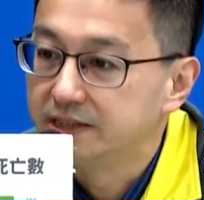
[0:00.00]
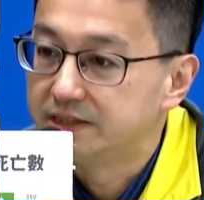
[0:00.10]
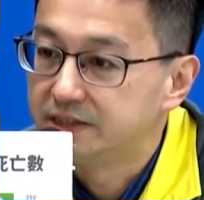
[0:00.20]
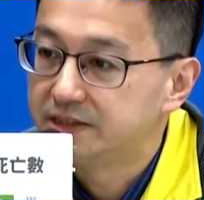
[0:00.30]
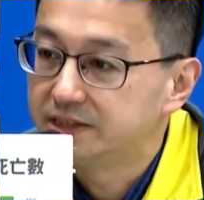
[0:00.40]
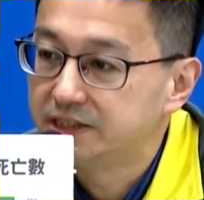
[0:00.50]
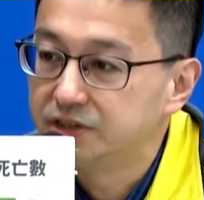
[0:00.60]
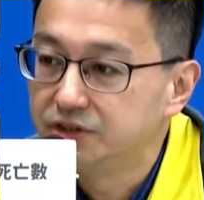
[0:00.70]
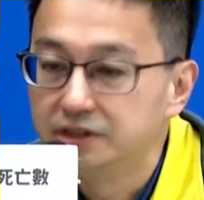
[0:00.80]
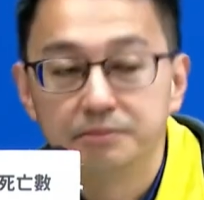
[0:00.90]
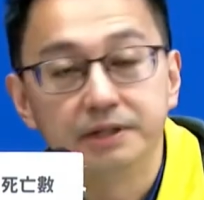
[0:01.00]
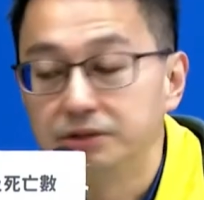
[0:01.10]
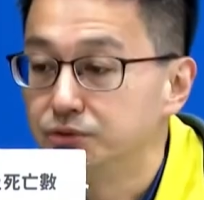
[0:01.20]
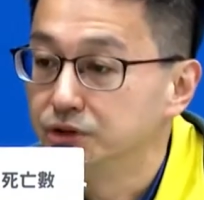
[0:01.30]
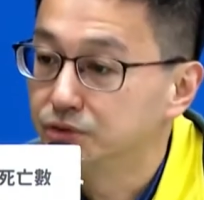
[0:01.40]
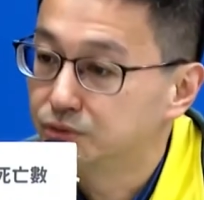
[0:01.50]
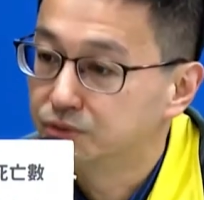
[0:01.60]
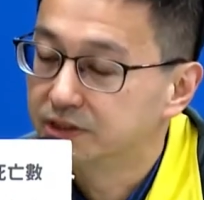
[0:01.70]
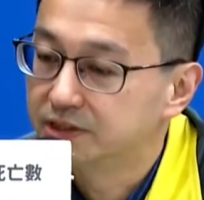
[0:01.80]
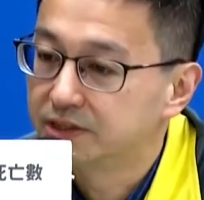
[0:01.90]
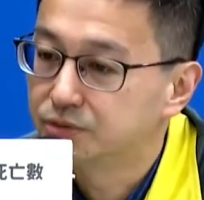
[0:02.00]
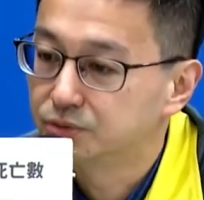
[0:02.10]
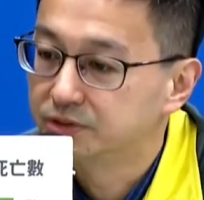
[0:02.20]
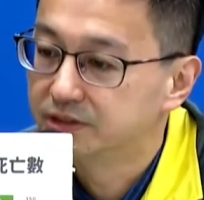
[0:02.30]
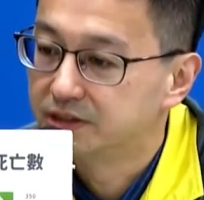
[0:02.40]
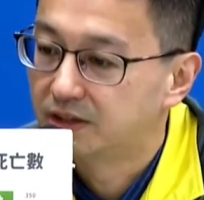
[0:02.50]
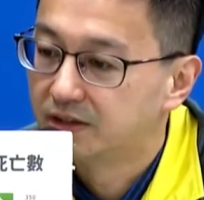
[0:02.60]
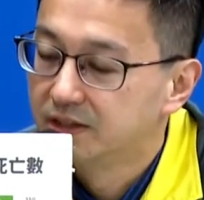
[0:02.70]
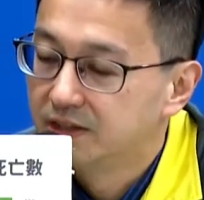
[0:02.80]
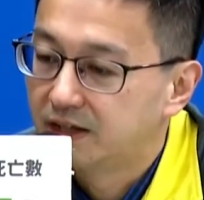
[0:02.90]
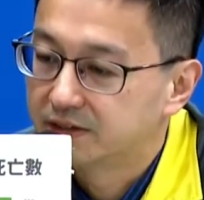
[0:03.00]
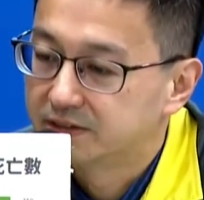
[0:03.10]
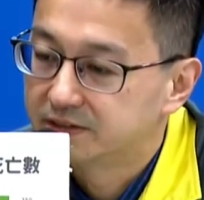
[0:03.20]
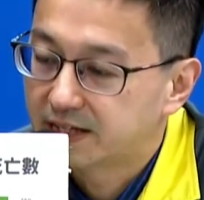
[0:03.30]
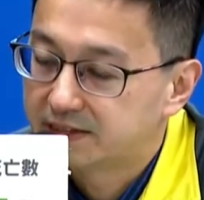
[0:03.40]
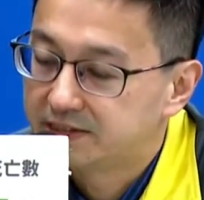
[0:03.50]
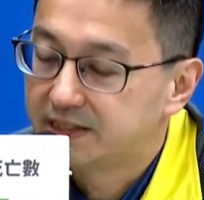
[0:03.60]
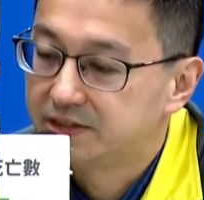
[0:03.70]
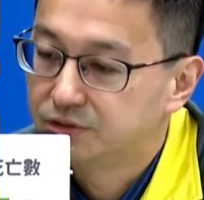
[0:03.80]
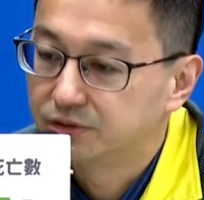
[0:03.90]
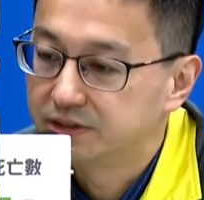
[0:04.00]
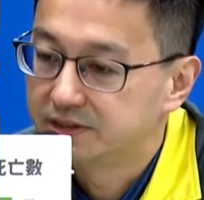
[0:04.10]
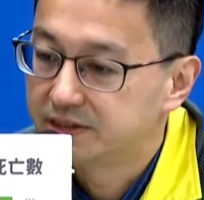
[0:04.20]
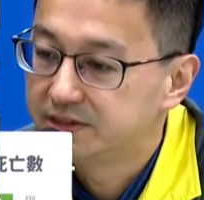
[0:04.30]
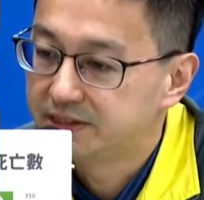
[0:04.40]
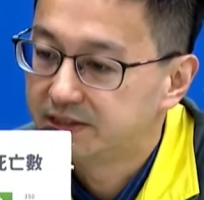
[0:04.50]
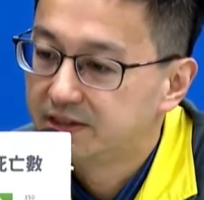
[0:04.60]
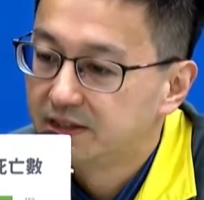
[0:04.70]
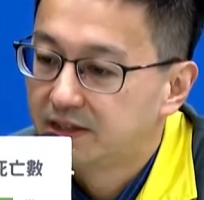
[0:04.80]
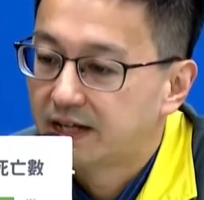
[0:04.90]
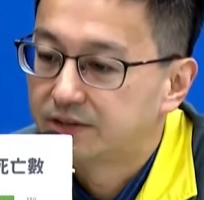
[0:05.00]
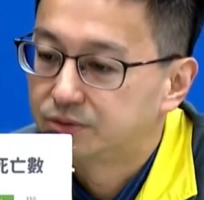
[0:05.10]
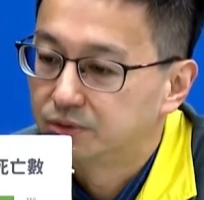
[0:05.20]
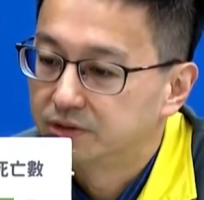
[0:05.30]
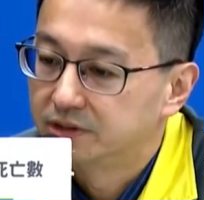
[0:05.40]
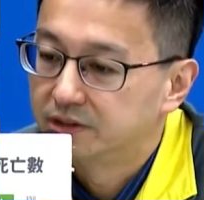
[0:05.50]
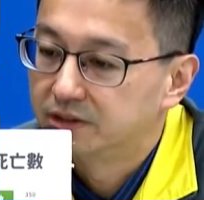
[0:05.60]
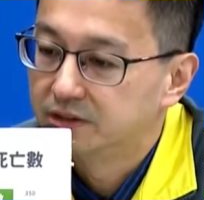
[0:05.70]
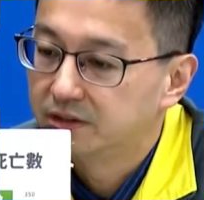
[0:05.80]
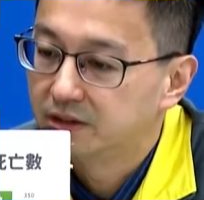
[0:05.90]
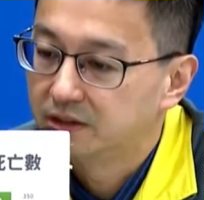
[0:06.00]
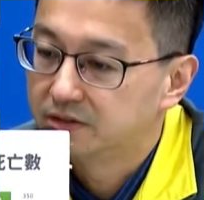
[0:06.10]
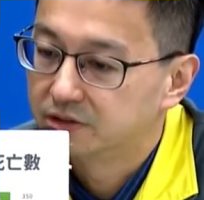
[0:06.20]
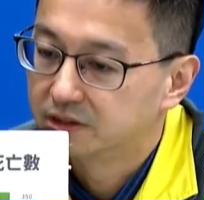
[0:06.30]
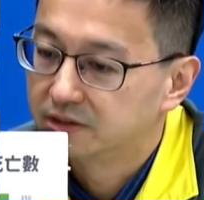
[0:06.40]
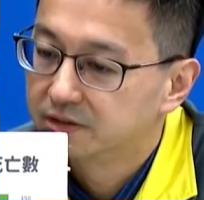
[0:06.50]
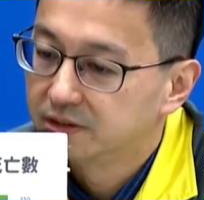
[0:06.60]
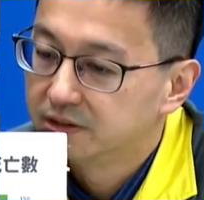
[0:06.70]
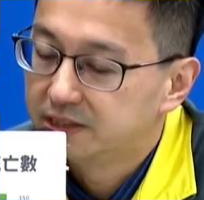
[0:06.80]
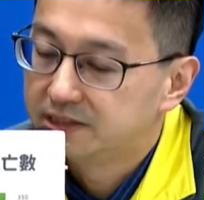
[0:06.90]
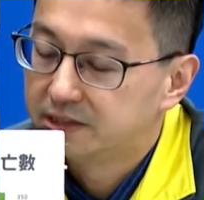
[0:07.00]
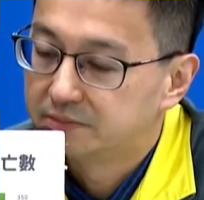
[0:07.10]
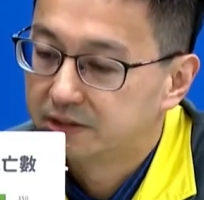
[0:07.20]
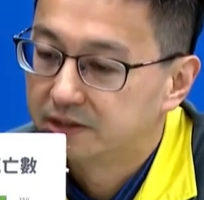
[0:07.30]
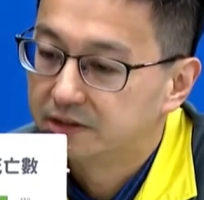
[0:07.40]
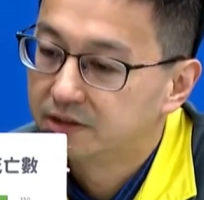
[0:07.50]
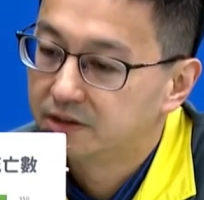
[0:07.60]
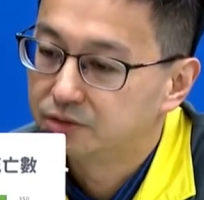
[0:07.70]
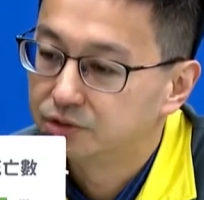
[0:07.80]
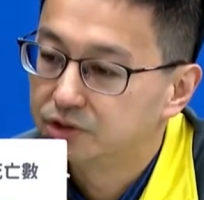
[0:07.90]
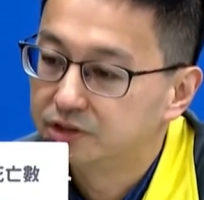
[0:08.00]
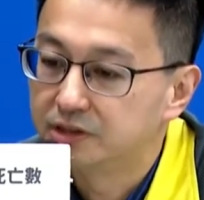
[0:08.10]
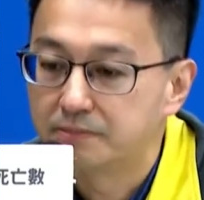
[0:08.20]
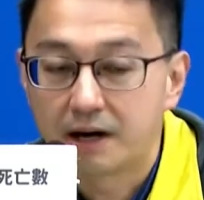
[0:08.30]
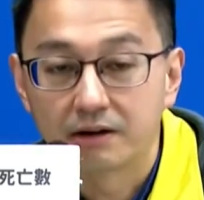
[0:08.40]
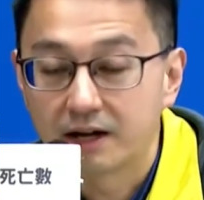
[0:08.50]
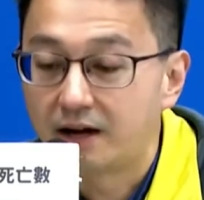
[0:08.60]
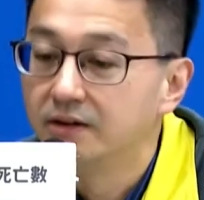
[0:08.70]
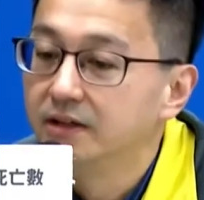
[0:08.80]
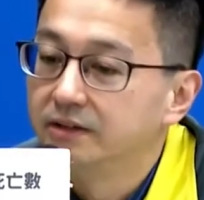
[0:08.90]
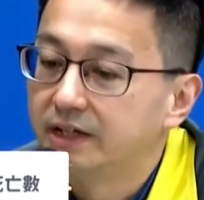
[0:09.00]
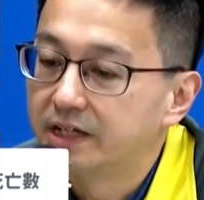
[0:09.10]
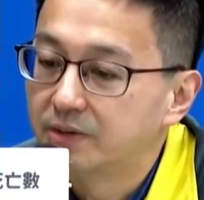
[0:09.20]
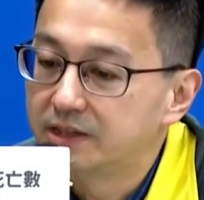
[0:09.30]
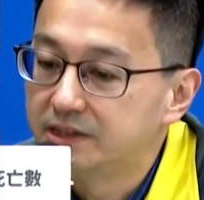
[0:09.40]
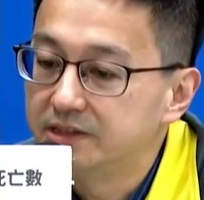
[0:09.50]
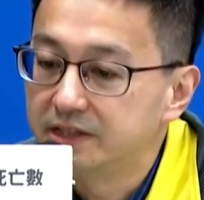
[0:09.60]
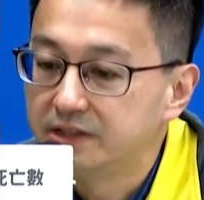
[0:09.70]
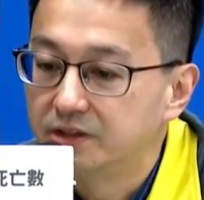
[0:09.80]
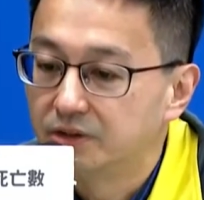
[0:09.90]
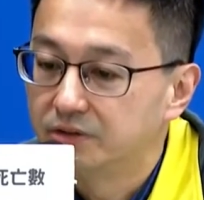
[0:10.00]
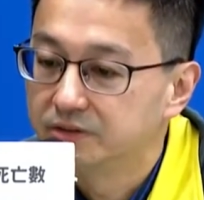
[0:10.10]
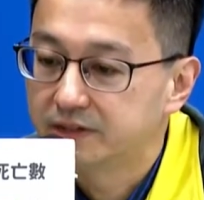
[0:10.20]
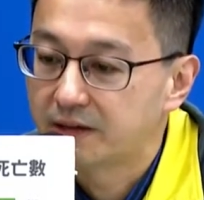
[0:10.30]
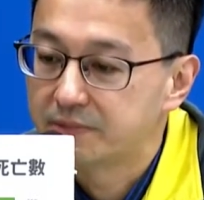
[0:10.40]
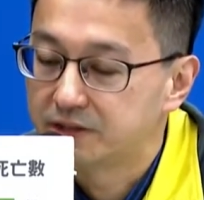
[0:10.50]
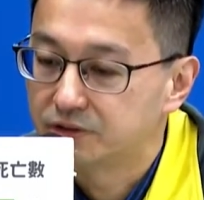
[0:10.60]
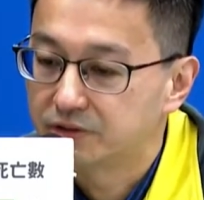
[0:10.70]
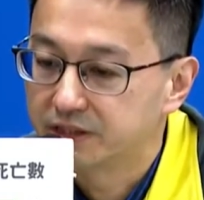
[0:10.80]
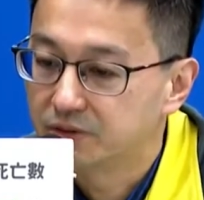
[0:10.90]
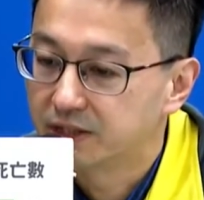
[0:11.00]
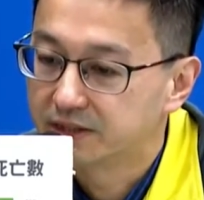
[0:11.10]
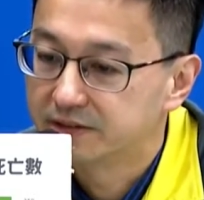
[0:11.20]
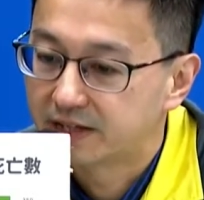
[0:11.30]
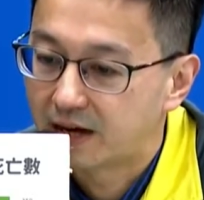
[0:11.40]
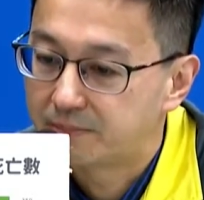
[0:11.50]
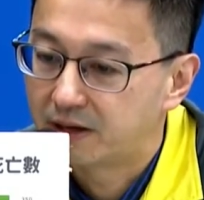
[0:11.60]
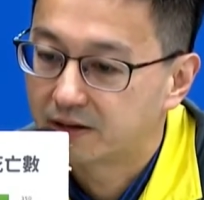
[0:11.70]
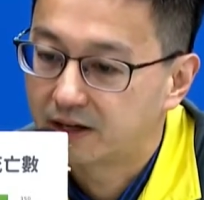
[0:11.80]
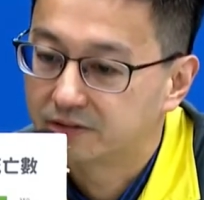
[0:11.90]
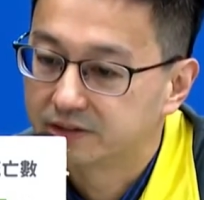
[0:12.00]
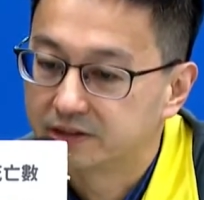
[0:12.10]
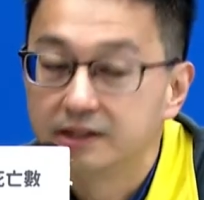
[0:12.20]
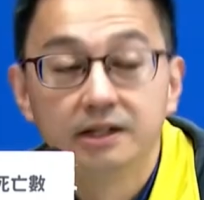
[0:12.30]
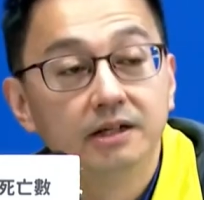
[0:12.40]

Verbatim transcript: 以及七日的平均数这些数字哈，那跟在前一周的增减来做这个呃这个疫情的。趋势的报告。那另外，先前有在每周一会跟大家报告的。